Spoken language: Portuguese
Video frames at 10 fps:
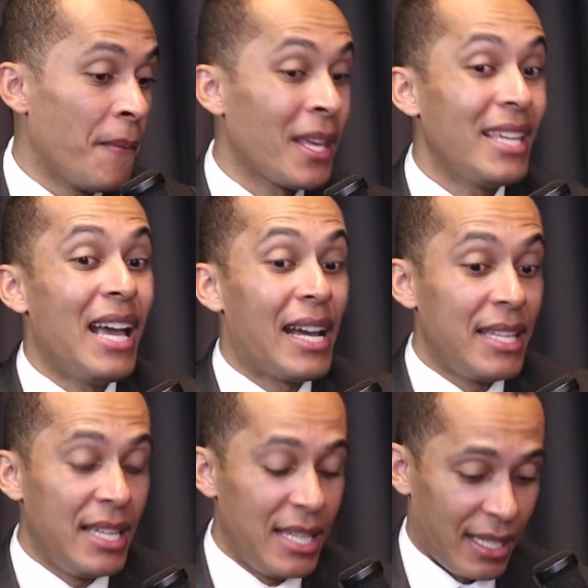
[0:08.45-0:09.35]
E
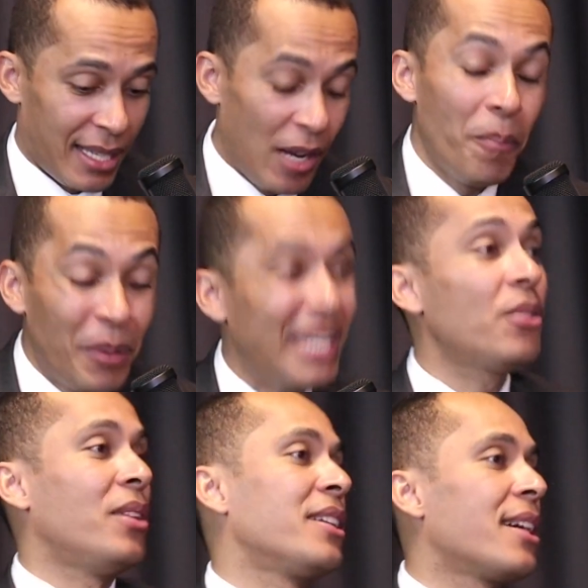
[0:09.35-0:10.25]
aí, eu brigo
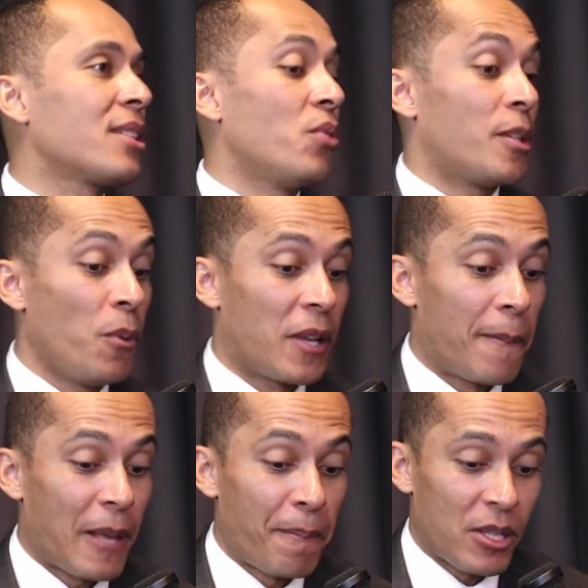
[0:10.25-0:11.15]
lá em casa com isso. Por quê?
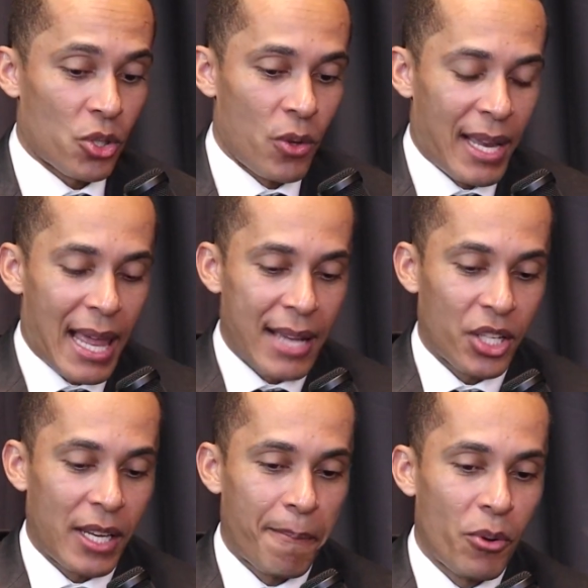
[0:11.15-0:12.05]
Porque a pessoa ela acha
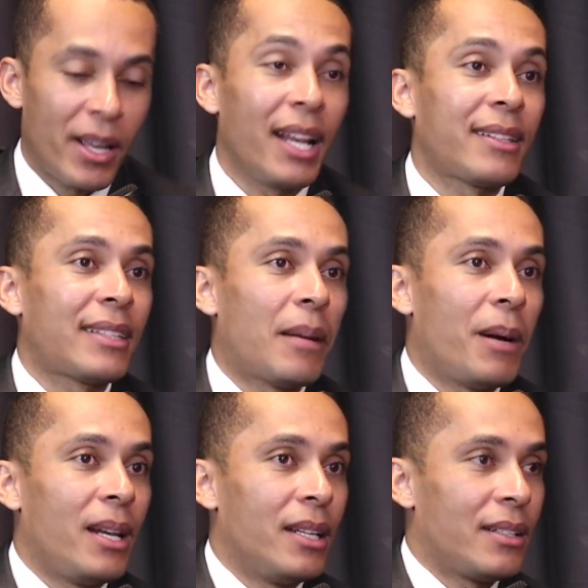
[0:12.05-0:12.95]
que porque ela tá
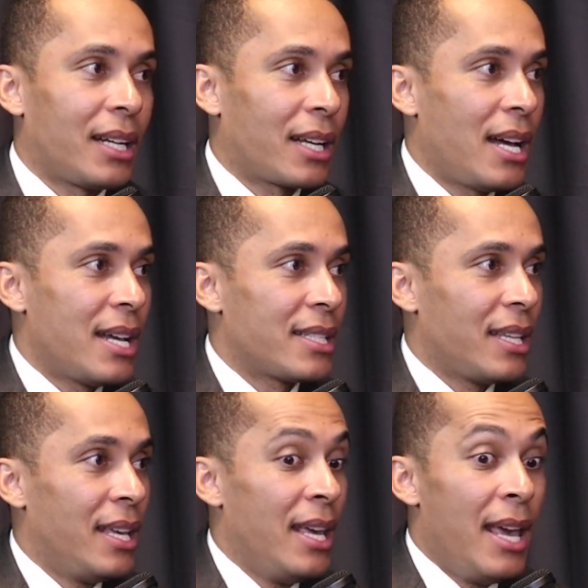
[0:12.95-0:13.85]
trabalhando na casa,
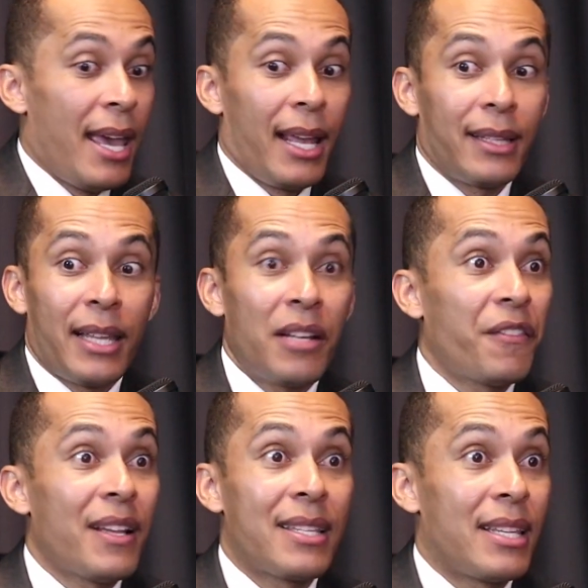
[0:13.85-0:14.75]
ela tem que
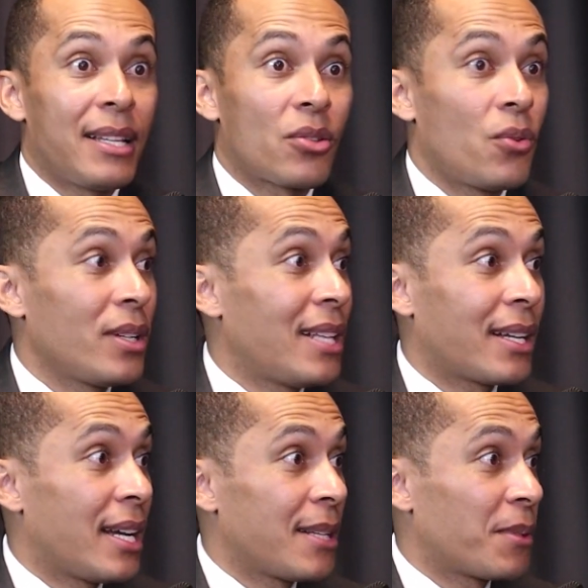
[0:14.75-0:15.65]
fazer as coisas da
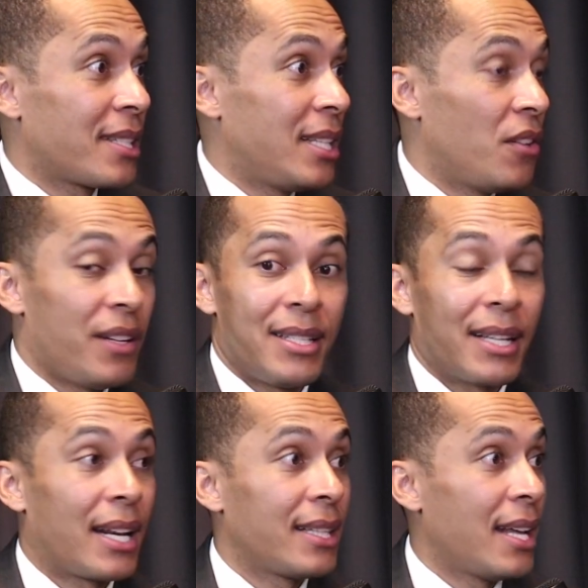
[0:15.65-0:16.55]
casa, porque senão vai
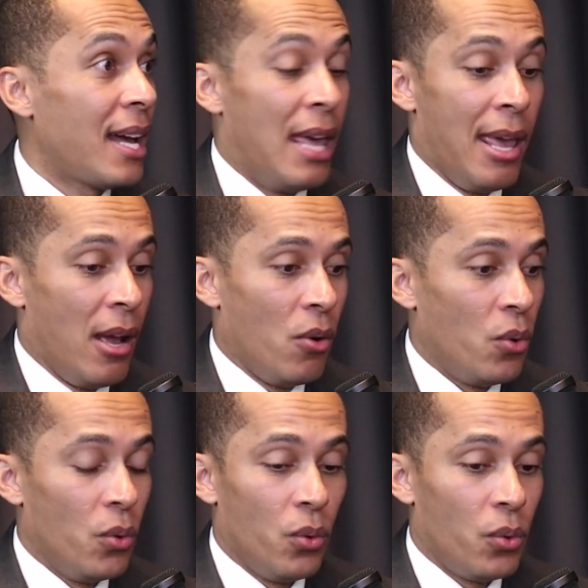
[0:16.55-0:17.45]
desagradar o,
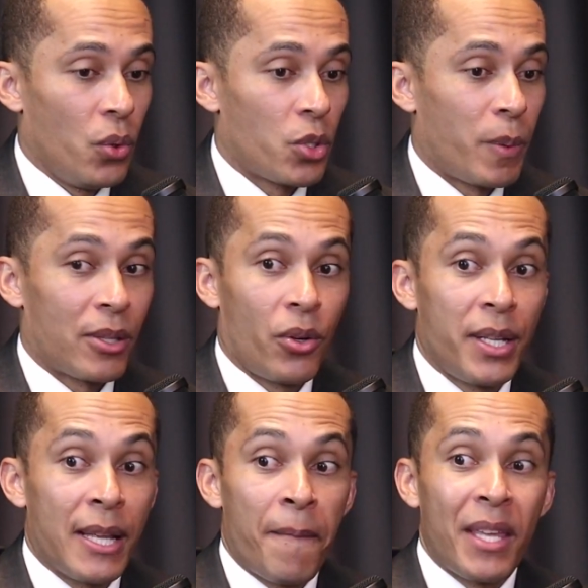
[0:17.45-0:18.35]
o, os
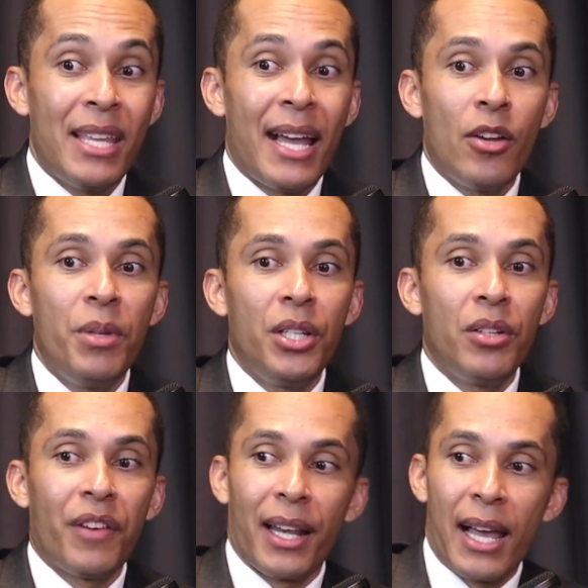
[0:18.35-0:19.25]
patrões. E aí o menino
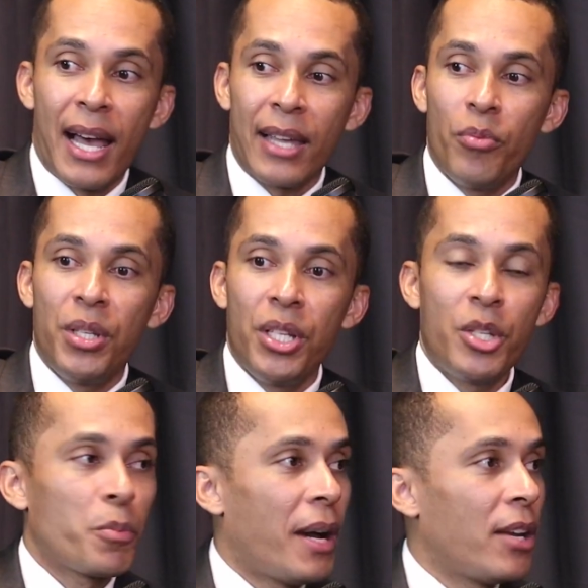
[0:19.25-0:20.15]
vai lá e o menino
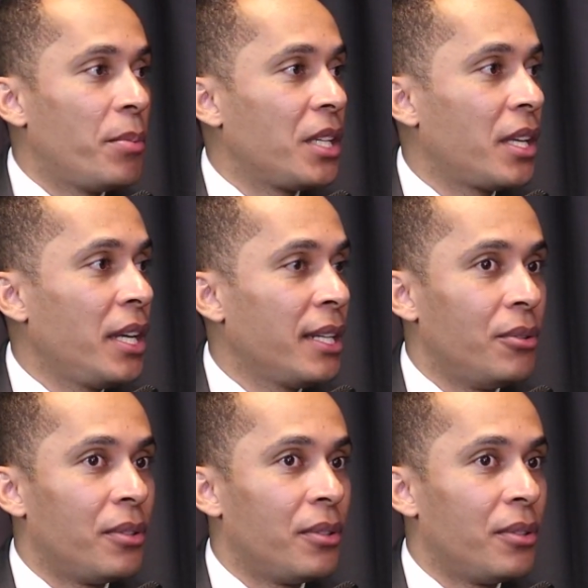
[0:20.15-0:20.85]
espalha o brinquedo.